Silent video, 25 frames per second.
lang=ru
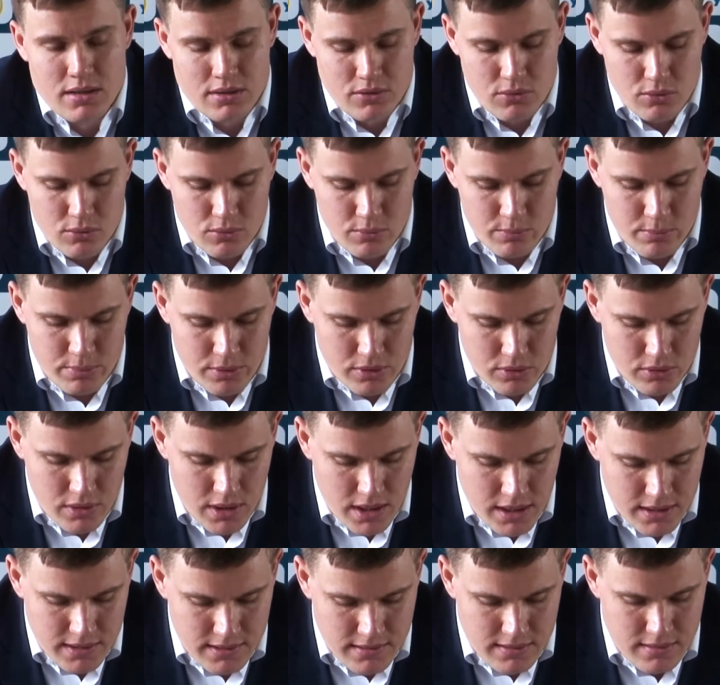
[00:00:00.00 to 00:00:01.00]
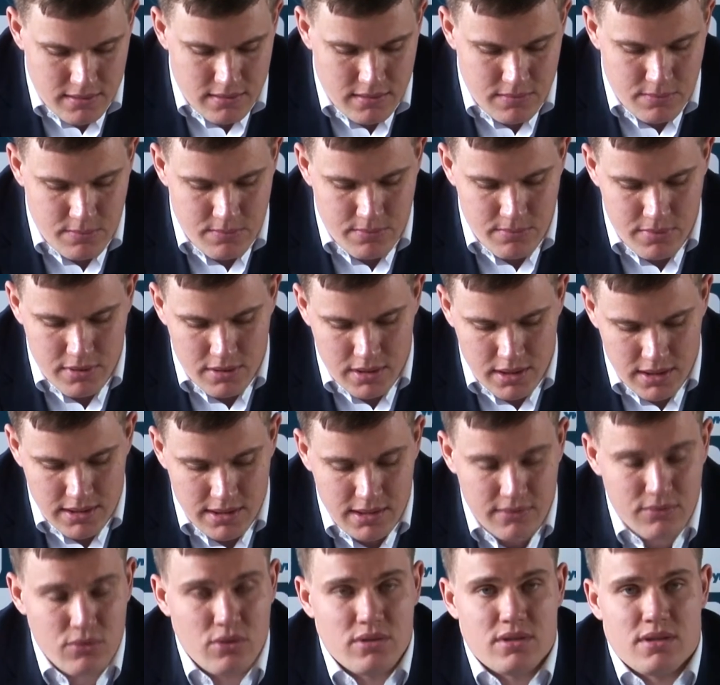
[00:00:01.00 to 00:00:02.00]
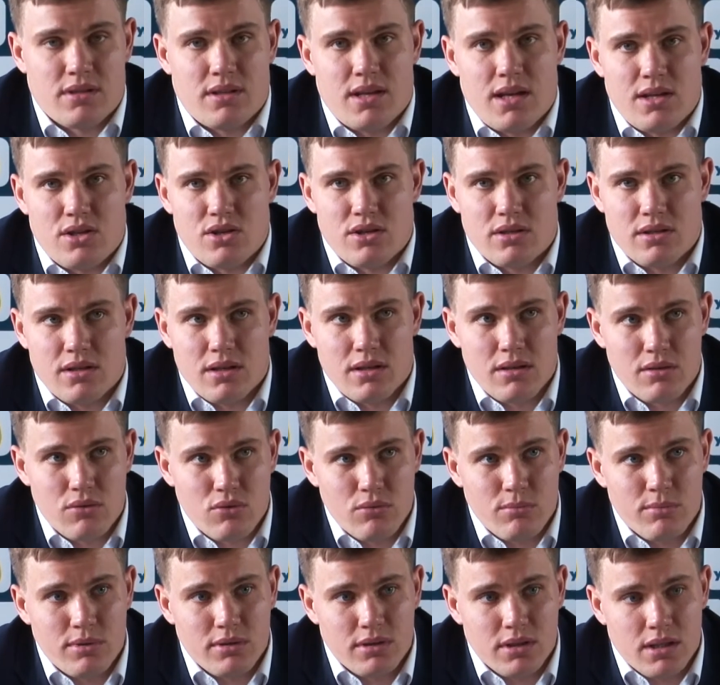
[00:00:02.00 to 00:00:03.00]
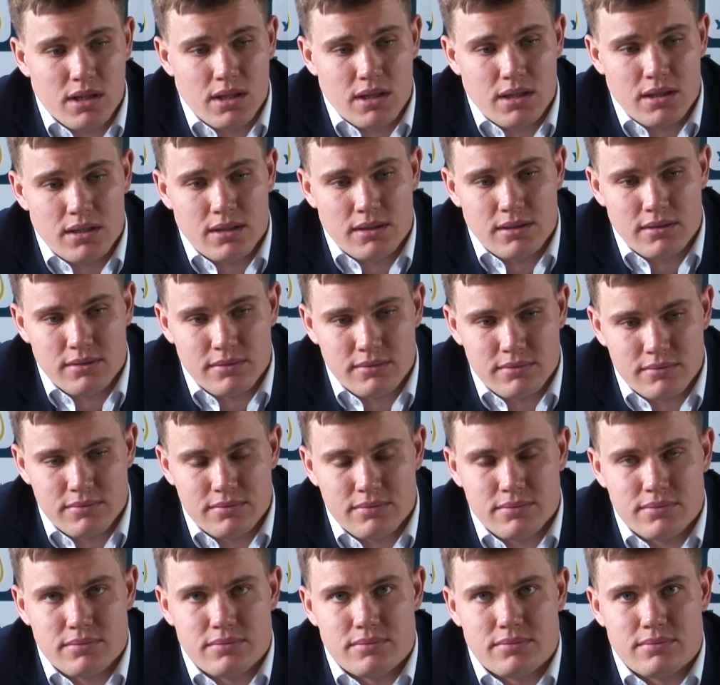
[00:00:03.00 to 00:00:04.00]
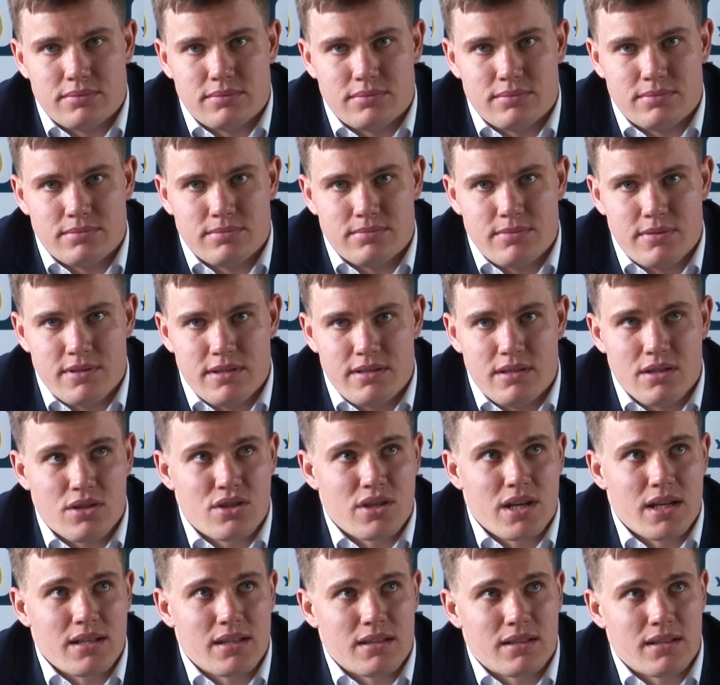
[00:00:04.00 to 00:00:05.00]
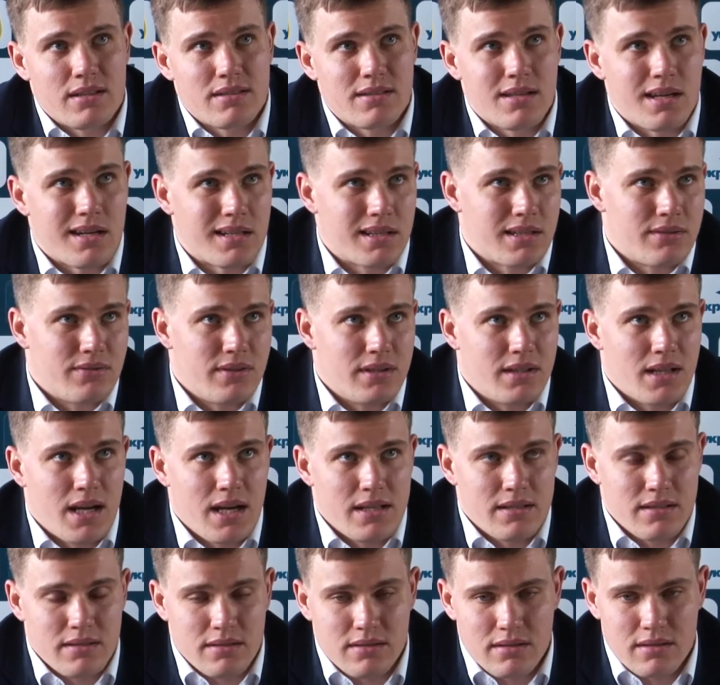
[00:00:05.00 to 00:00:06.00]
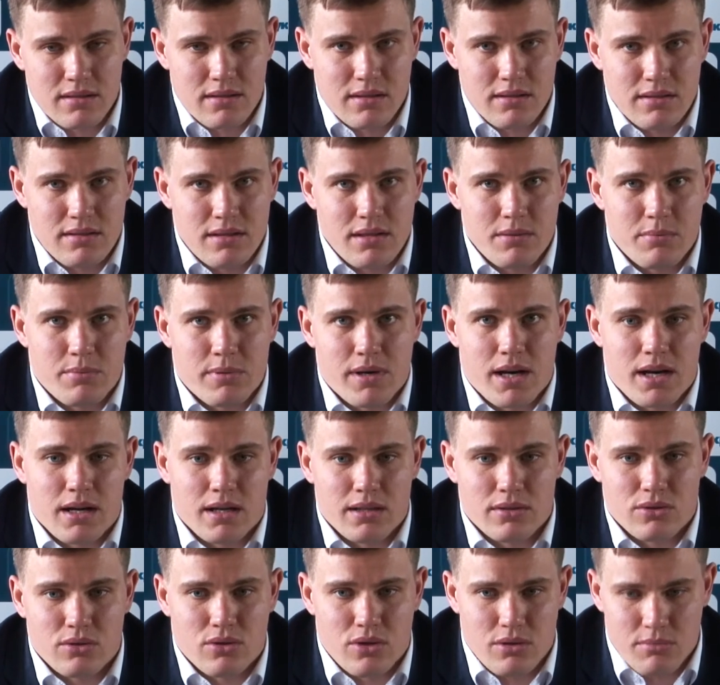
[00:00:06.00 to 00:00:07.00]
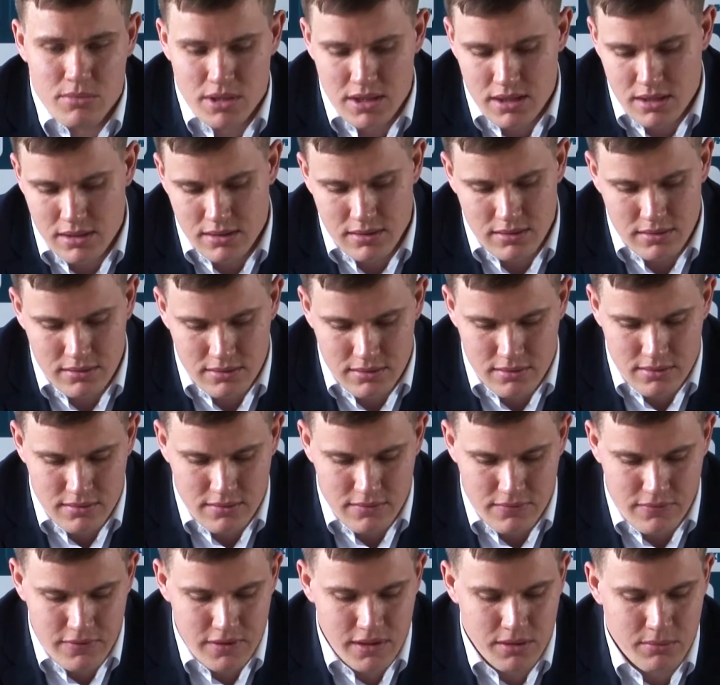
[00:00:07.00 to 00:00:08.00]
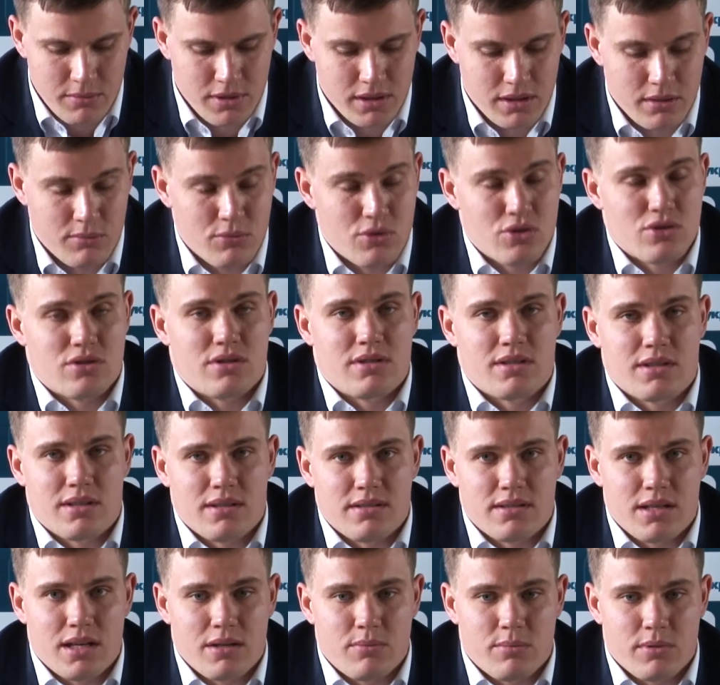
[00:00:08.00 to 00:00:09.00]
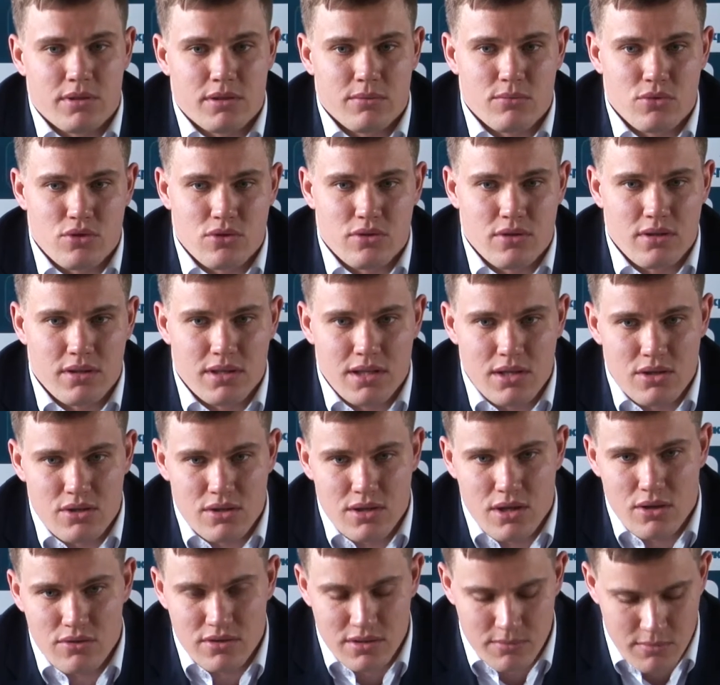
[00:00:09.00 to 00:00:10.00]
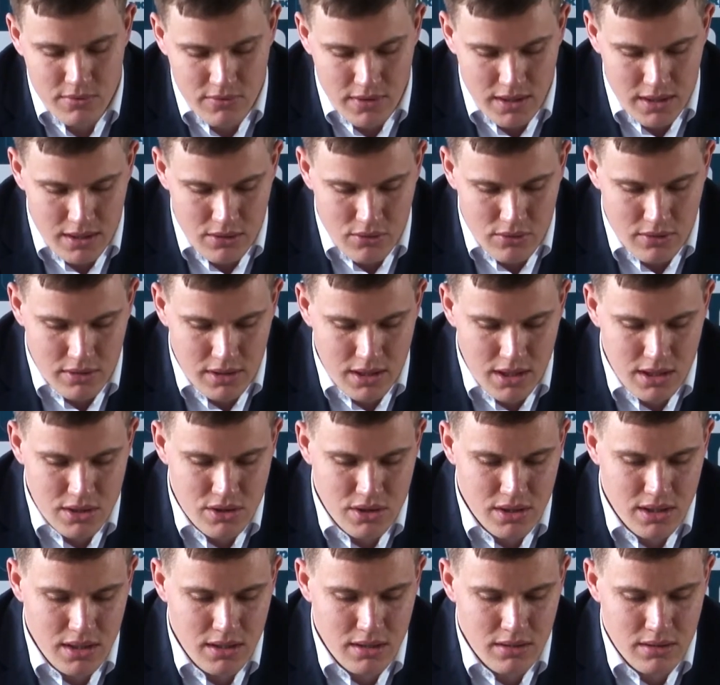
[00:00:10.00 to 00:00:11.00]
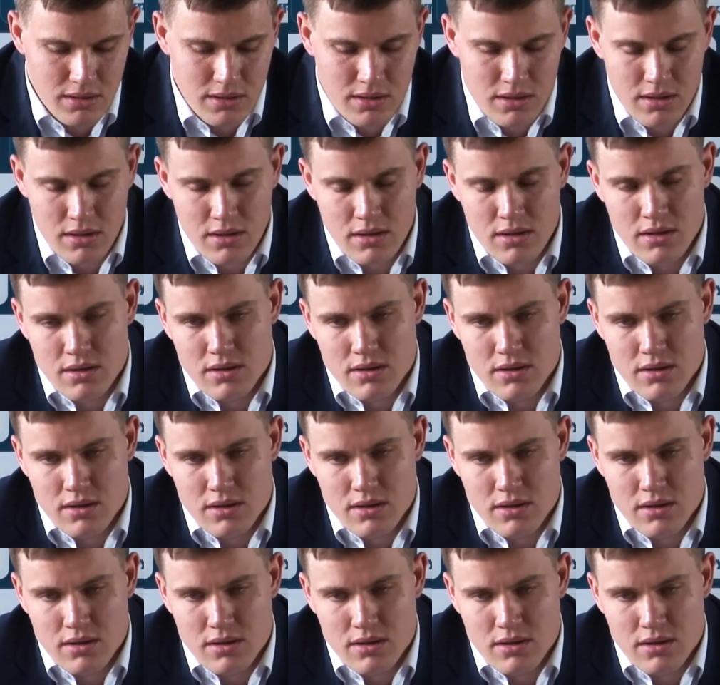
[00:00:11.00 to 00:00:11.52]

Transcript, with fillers: Ну, про нас э, основной задачей на игру было сдержать этот стартовый натиск Днепра, которым они фирменный, можно сказать, потому что они начинают забивать легкие очки.